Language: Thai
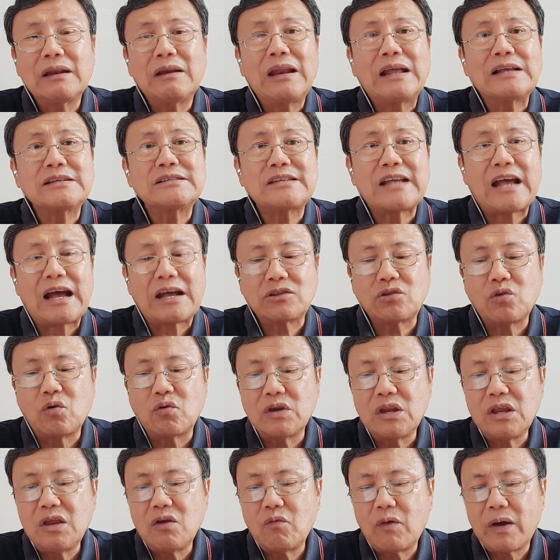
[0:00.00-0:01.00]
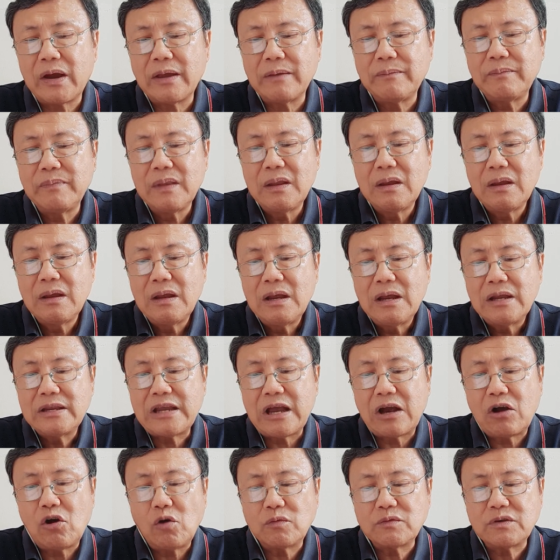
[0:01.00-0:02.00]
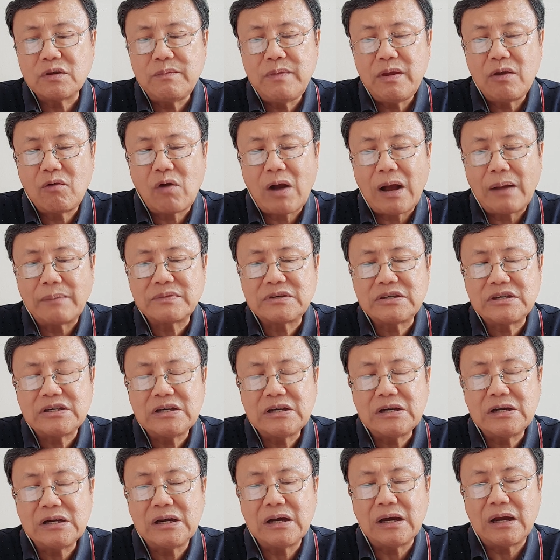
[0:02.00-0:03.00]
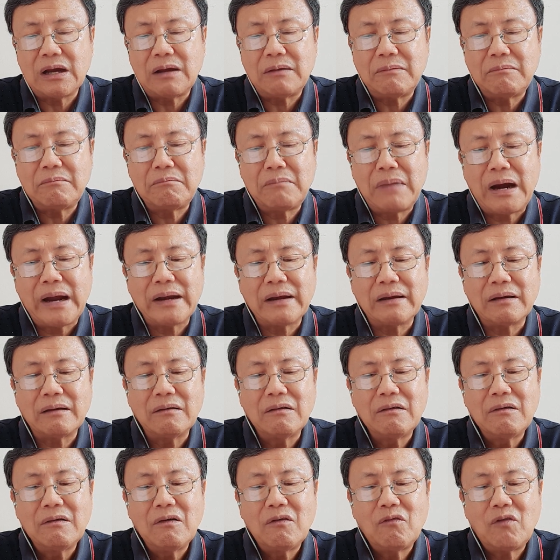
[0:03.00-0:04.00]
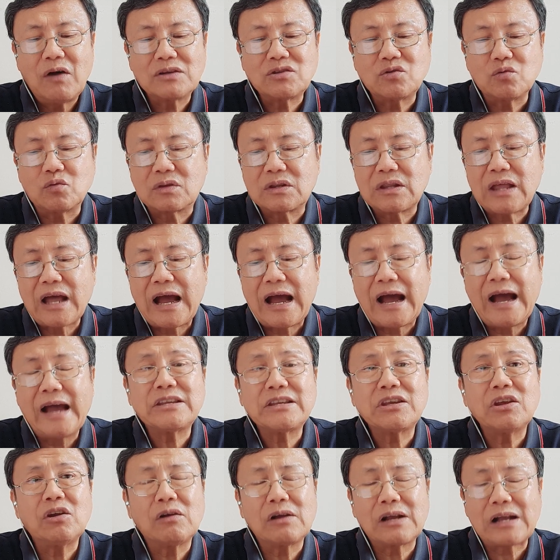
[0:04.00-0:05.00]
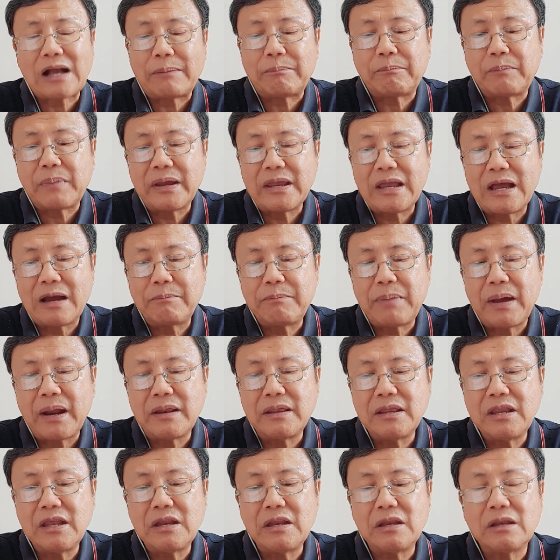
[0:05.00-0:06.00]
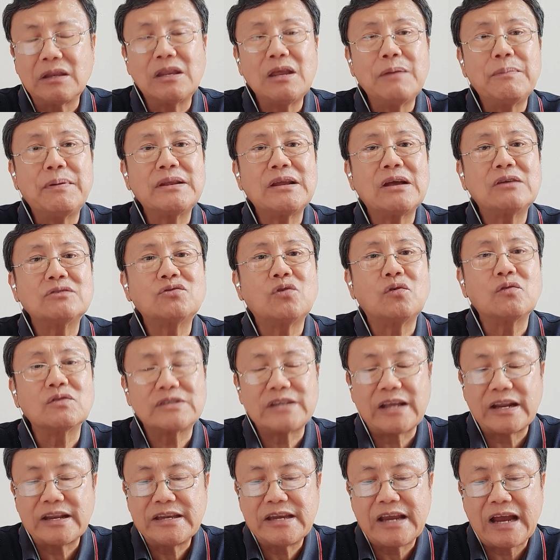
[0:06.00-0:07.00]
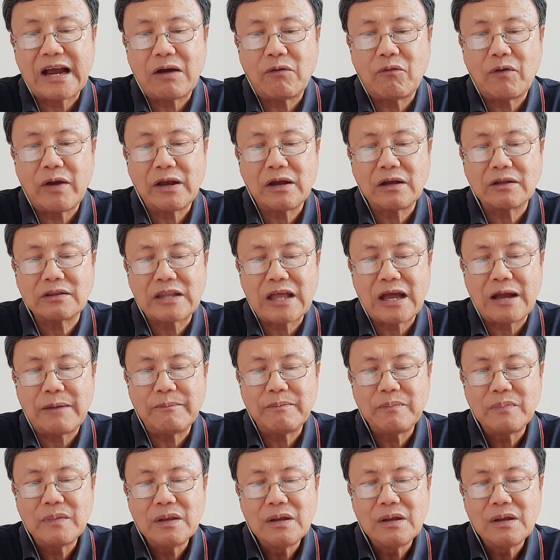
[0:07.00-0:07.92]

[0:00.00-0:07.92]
รักษาตรงนี้ไว้ ยาโคบจะมีความเชื่อมั่นว่าสุดท้ายจะต้องกลับไปยังแผ่นดินที่พระเจ้าทรงสัญญาไว้ก็ตาม